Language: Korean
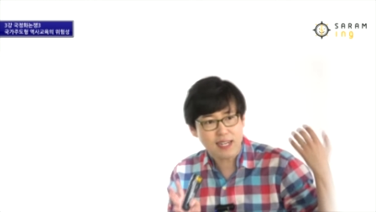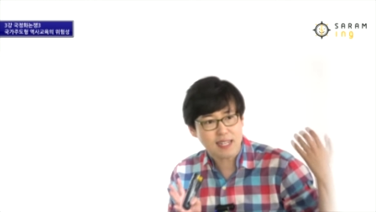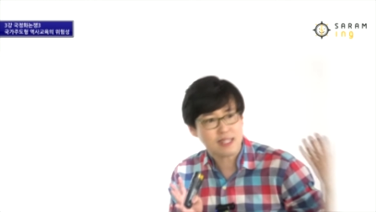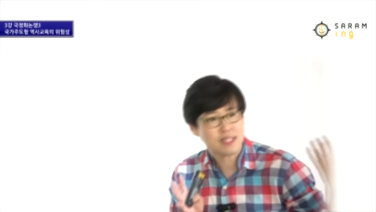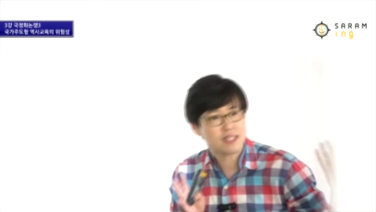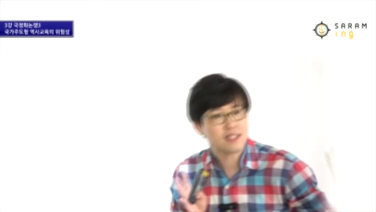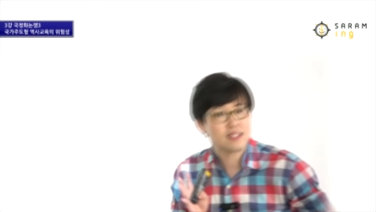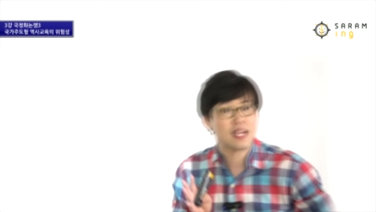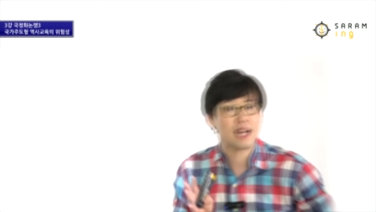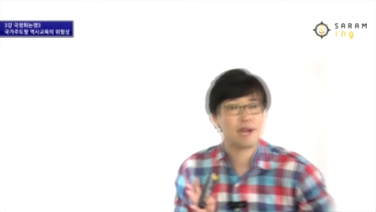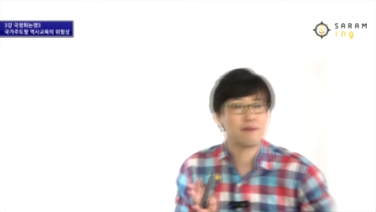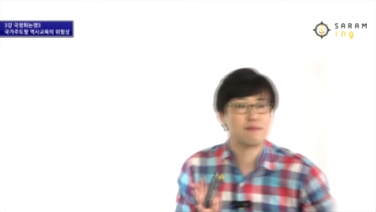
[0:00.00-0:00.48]

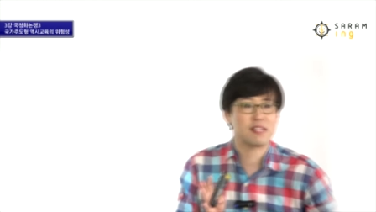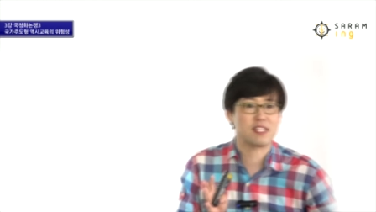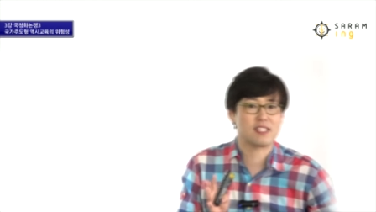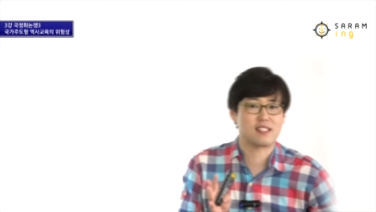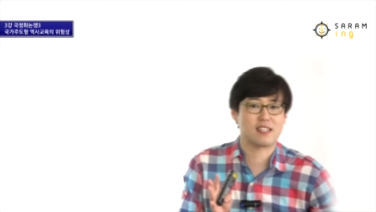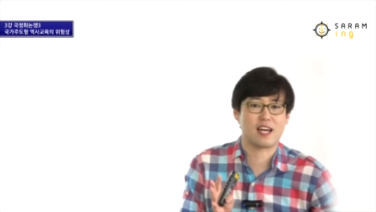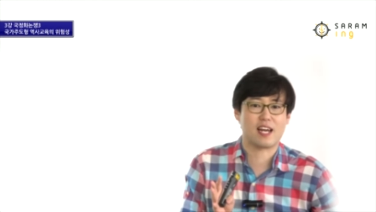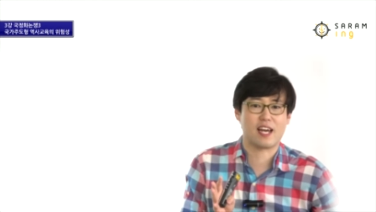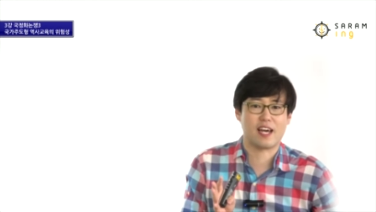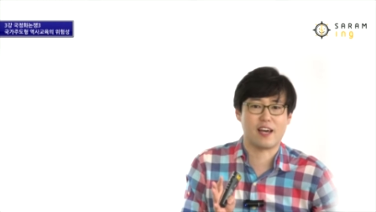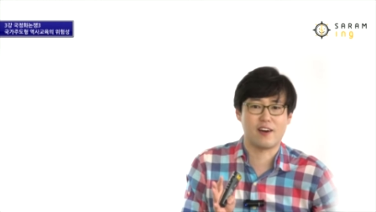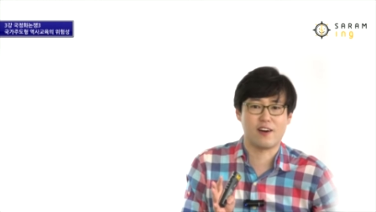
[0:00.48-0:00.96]
같은 사람들
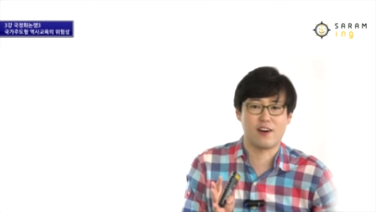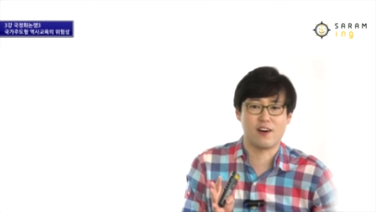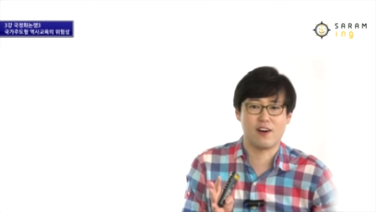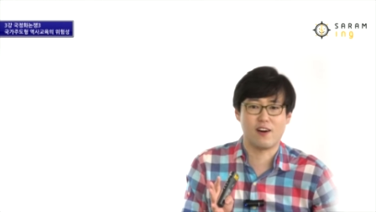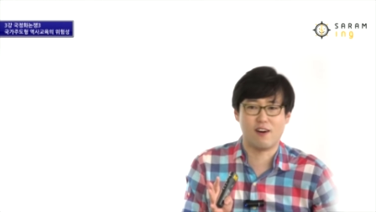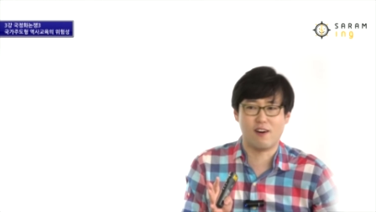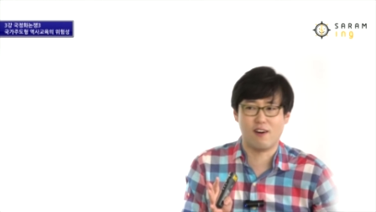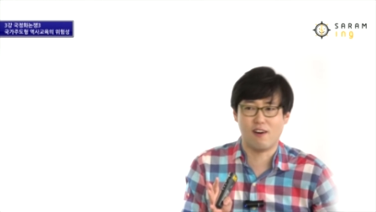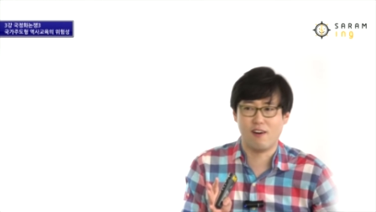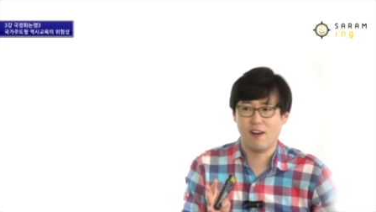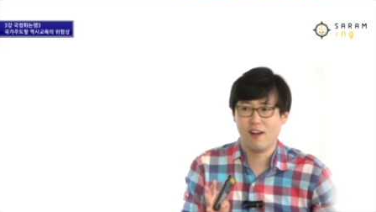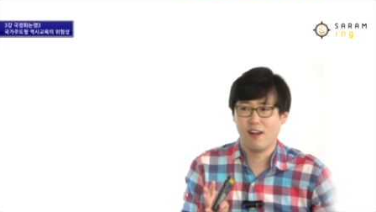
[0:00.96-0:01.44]

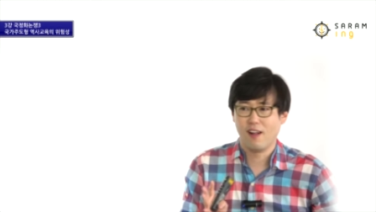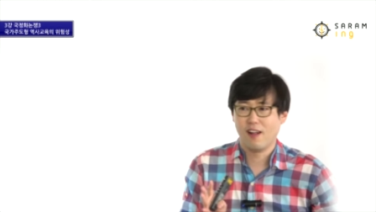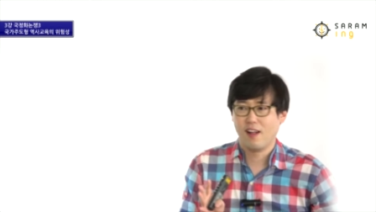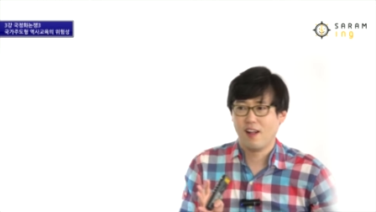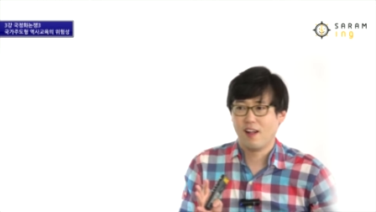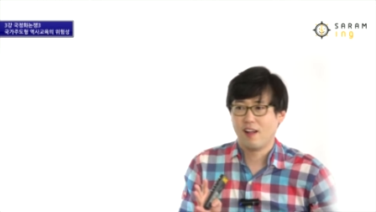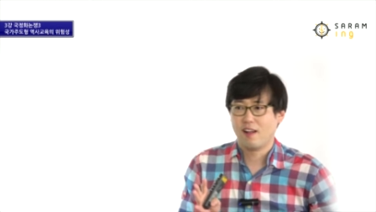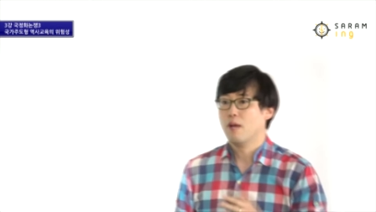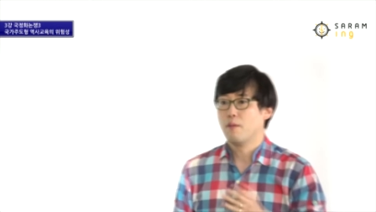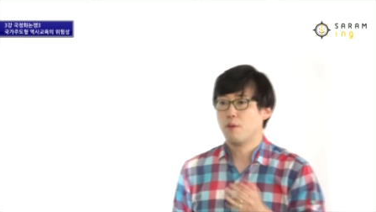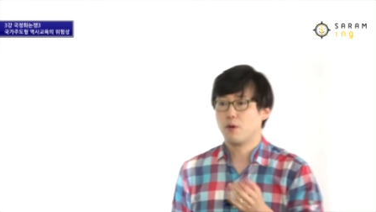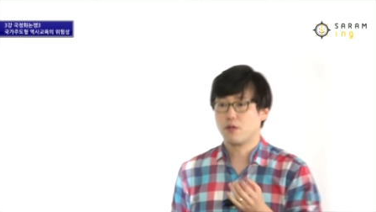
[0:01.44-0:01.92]
있잖아요.
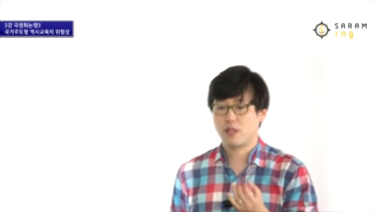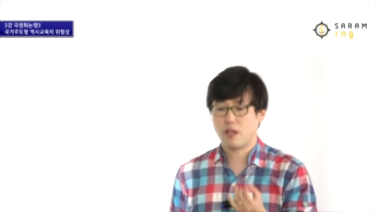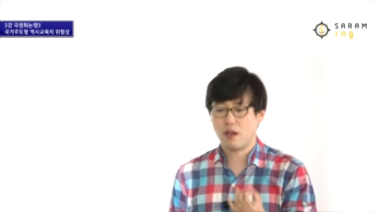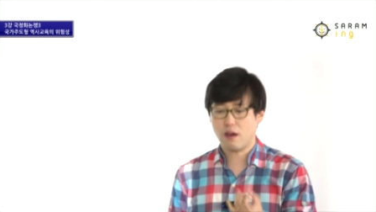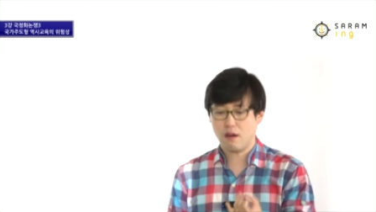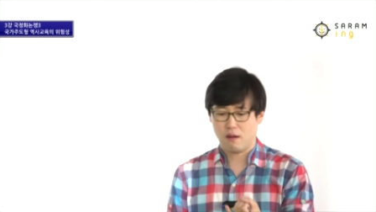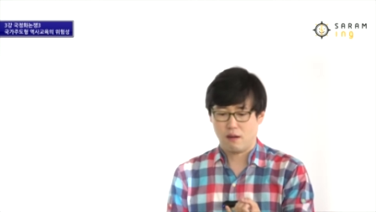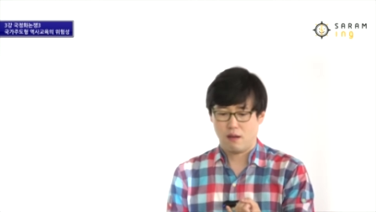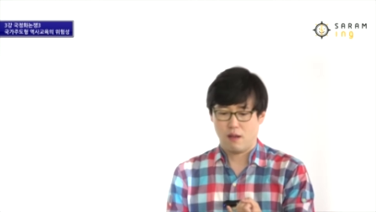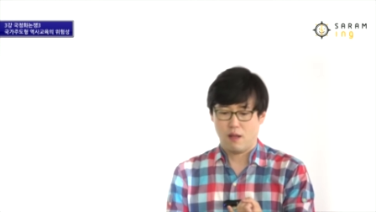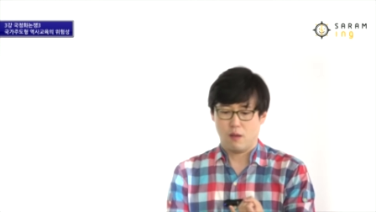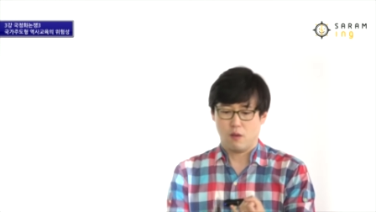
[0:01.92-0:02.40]

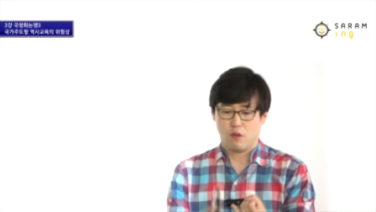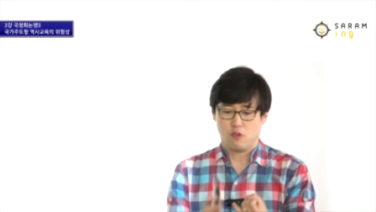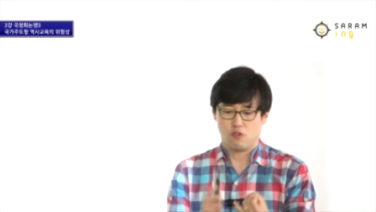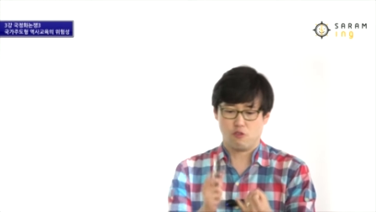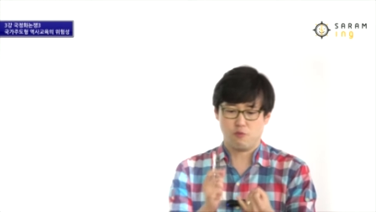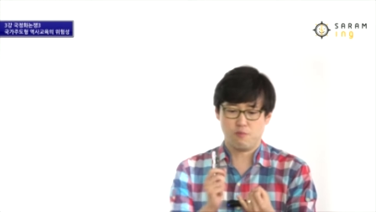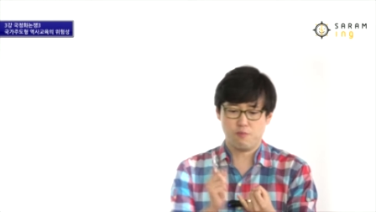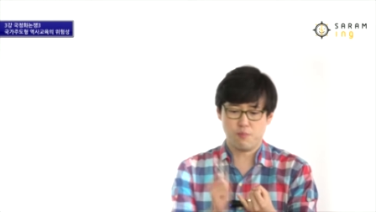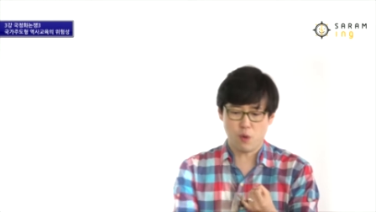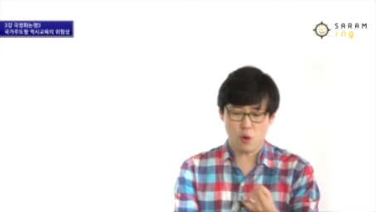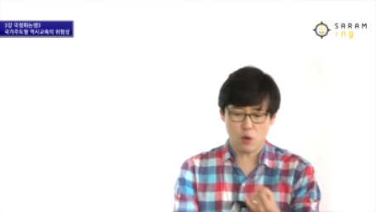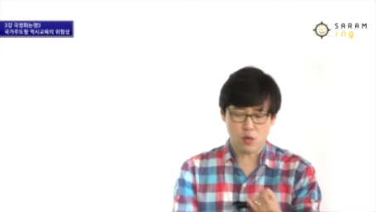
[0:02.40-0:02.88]
보세요.
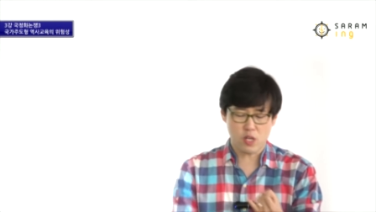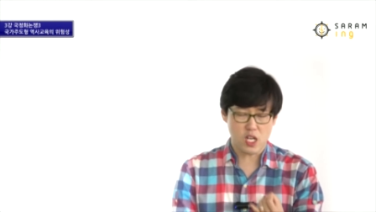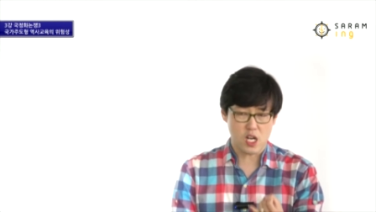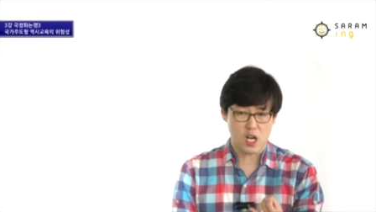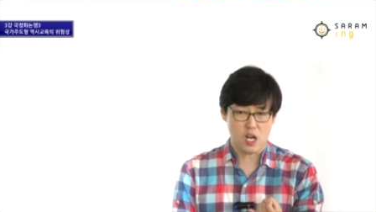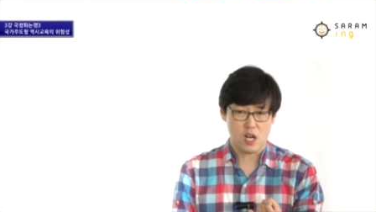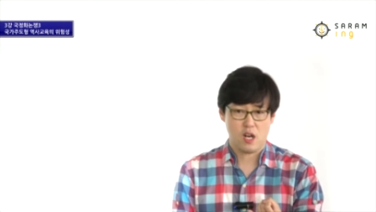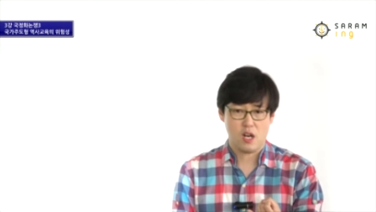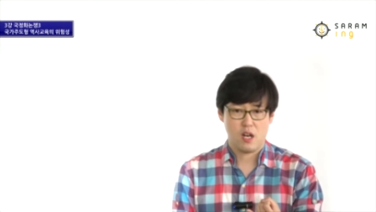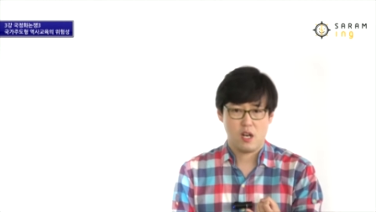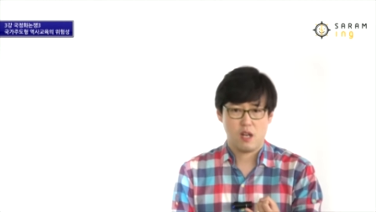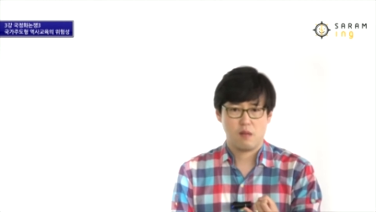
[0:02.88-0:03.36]

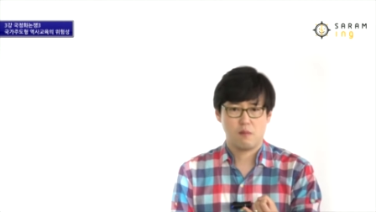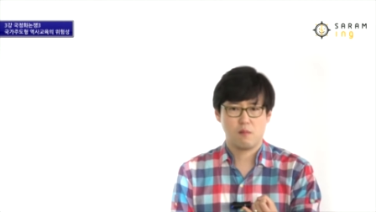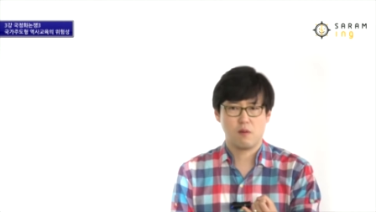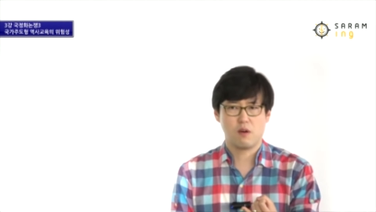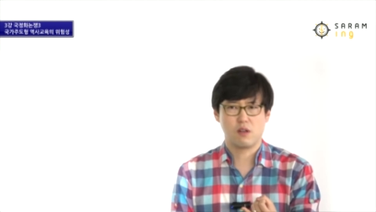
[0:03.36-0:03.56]
윤봉길,